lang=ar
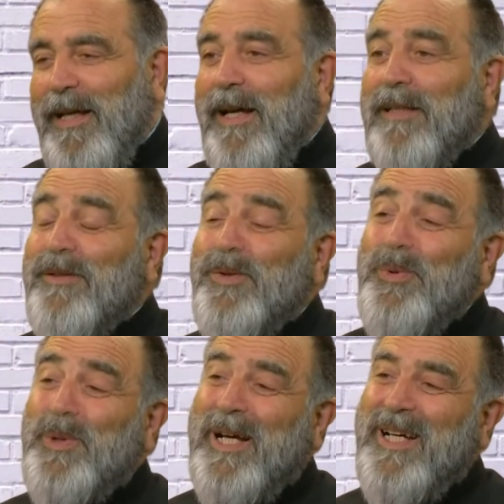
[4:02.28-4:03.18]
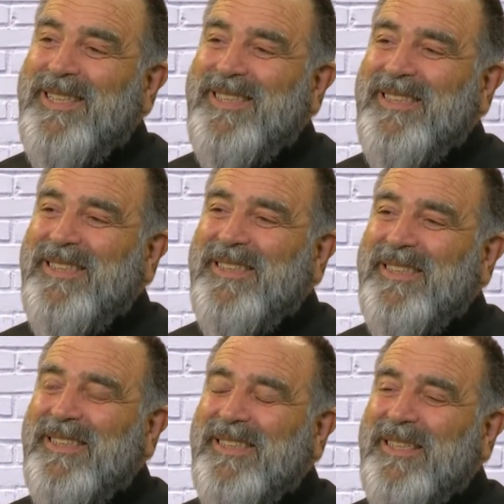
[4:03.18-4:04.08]
هالصورة هيدي
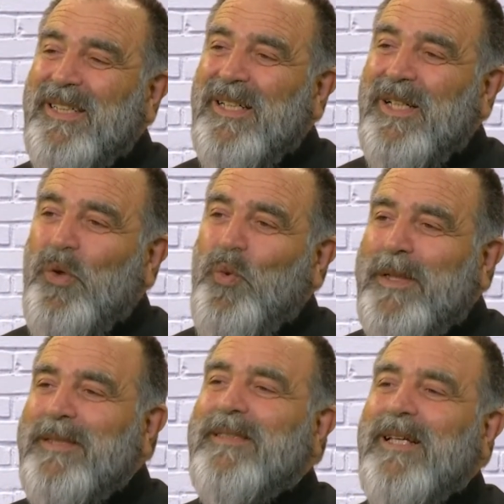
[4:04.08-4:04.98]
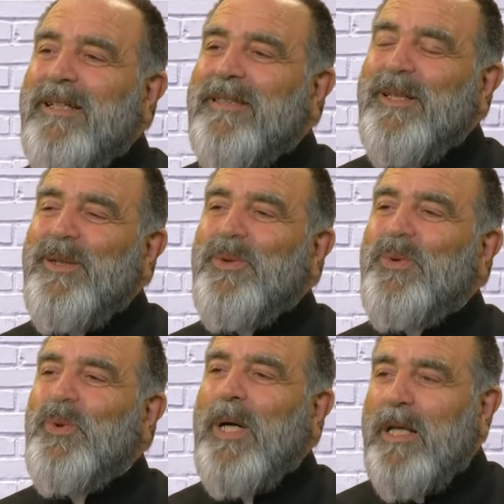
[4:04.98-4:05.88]
وصلت
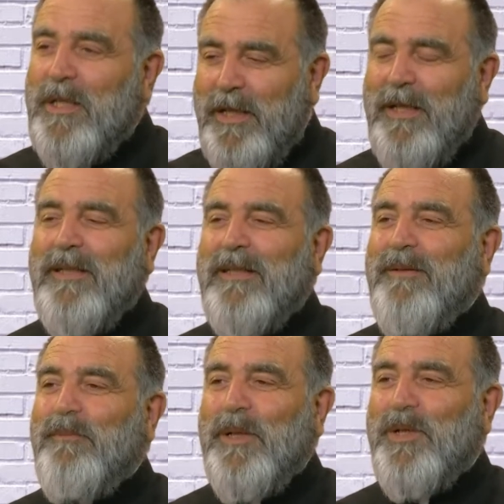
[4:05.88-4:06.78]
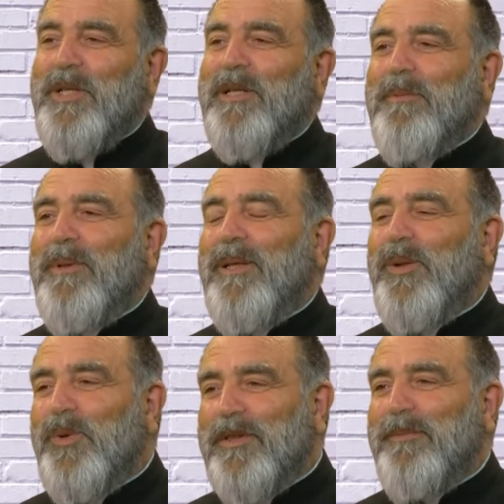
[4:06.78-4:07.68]
انه عن جد شربل
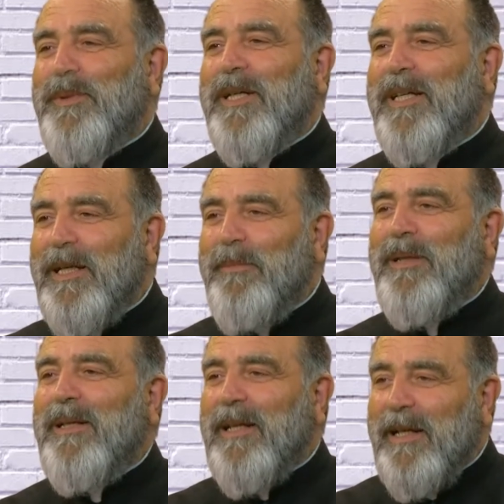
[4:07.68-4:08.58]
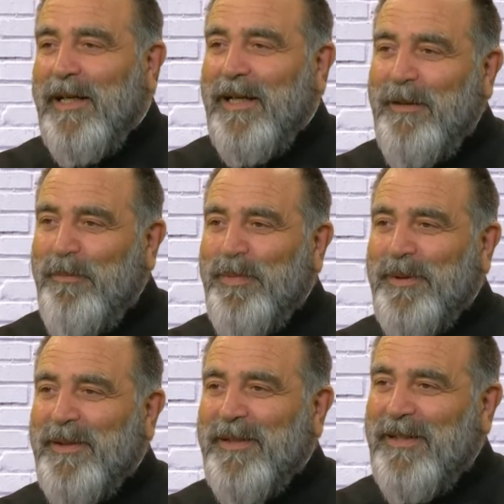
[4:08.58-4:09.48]
يصبح ابن للاب
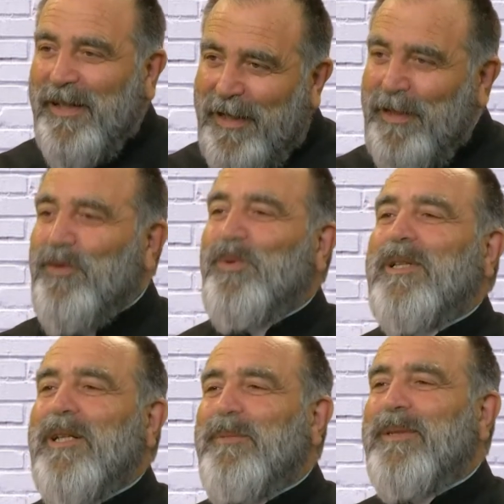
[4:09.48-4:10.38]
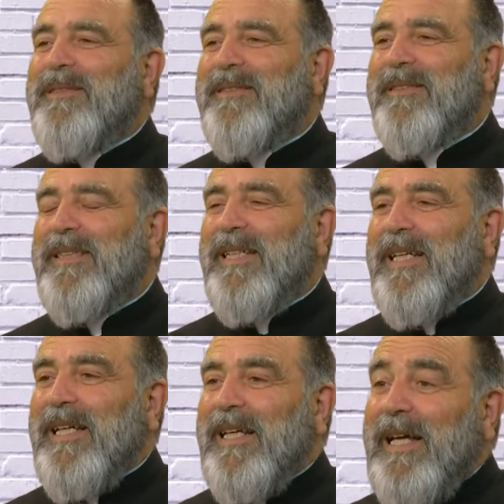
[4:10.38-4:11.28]
على صوره الابن
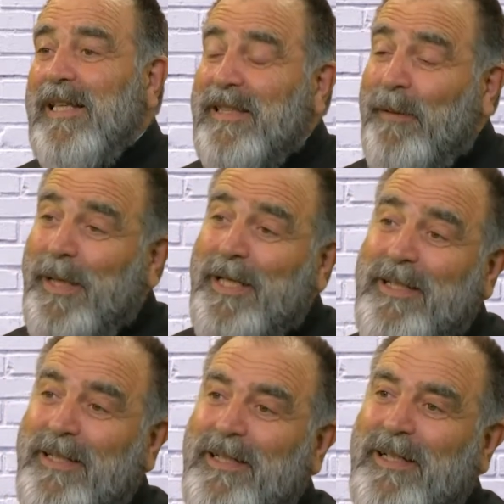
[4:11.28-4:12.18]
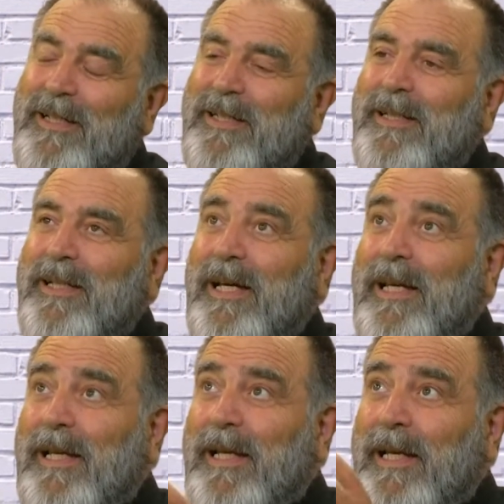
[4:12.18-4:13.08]
هالتبني يلي
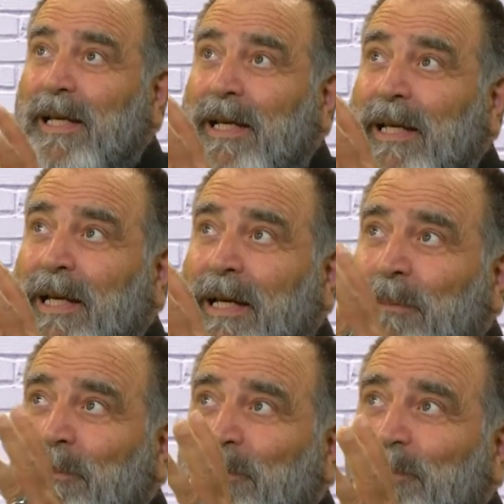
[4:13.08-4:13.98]
الاب